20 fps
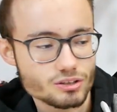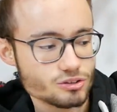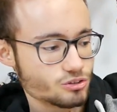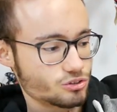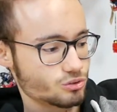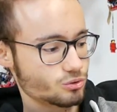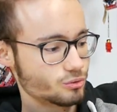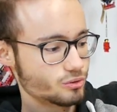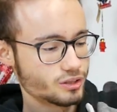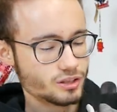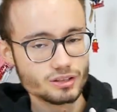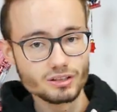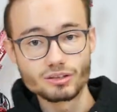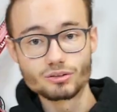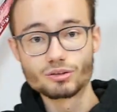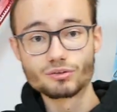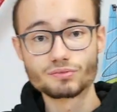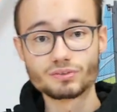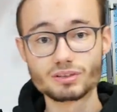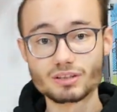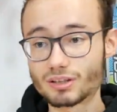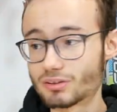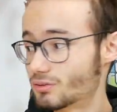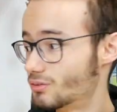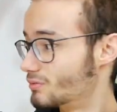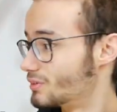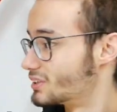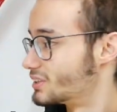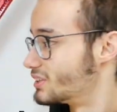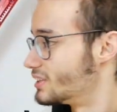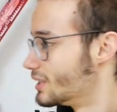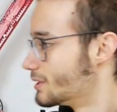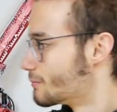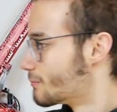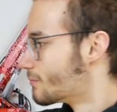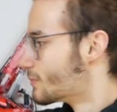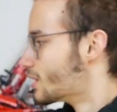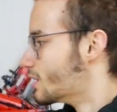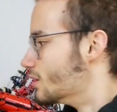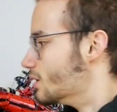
so hin. Ihr dürftet dann noch was sehen.